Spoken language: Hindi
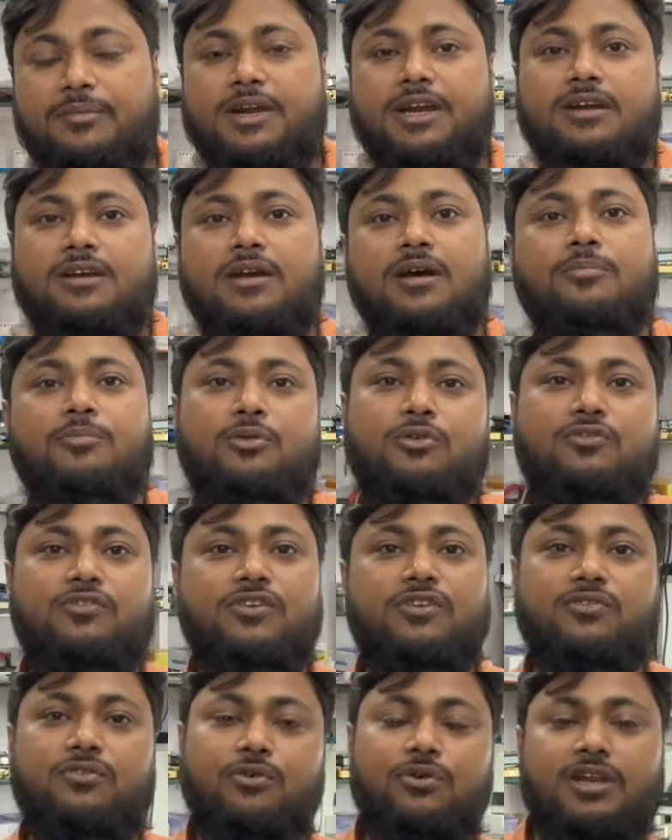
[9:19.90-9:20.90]
मिनट का
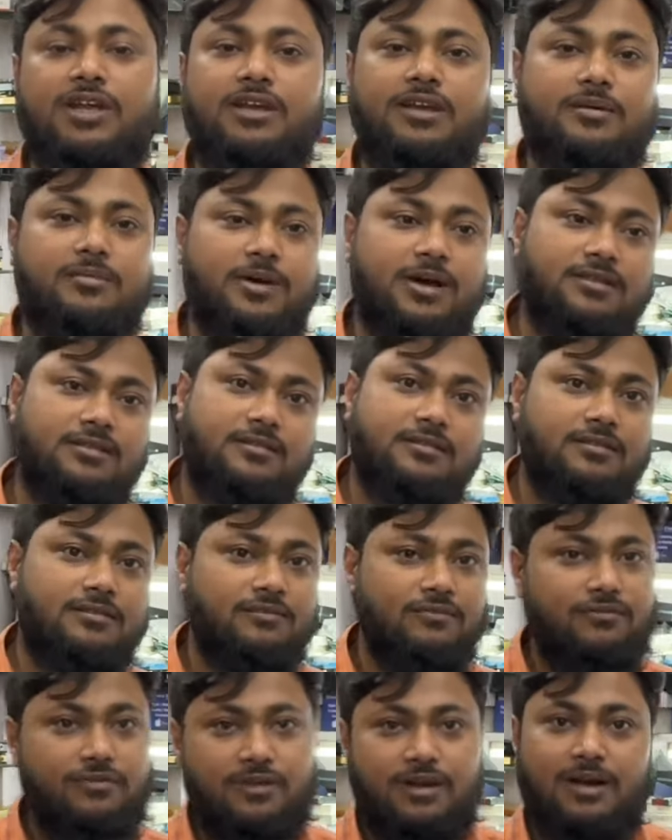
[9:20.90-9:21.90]
प्रोसेस होने के बाद
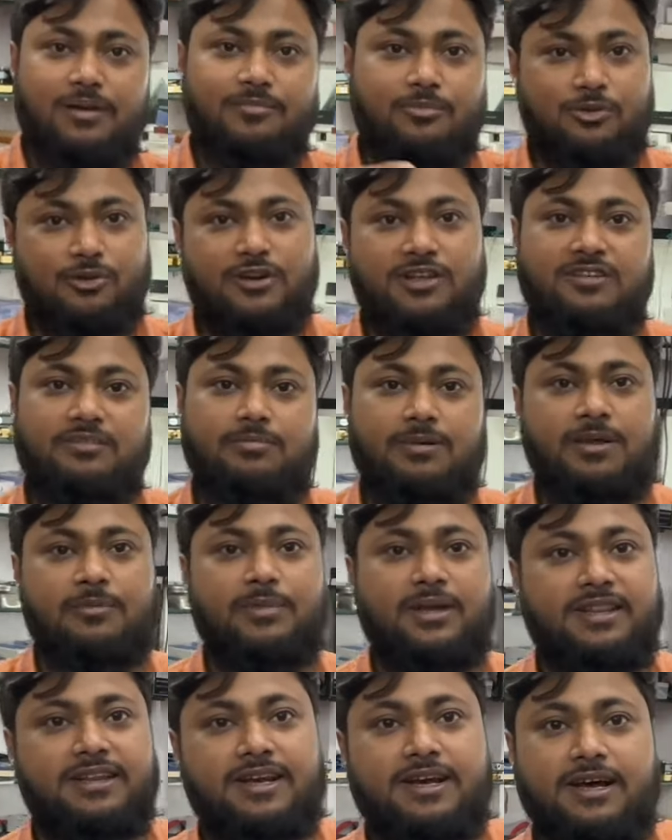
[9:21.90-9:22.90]
फिर आपको डिस्प्ले
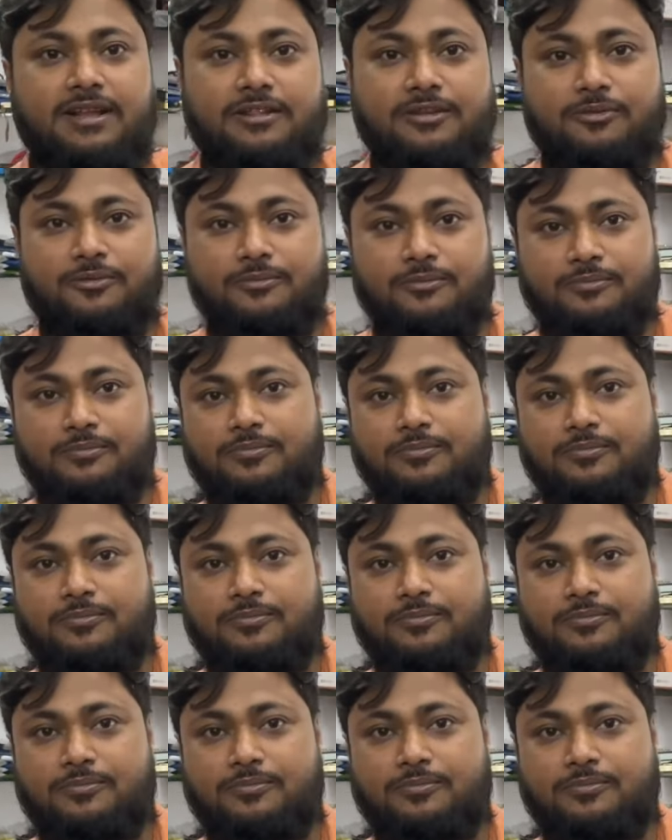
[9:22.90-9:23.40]
में दिखाता हूँ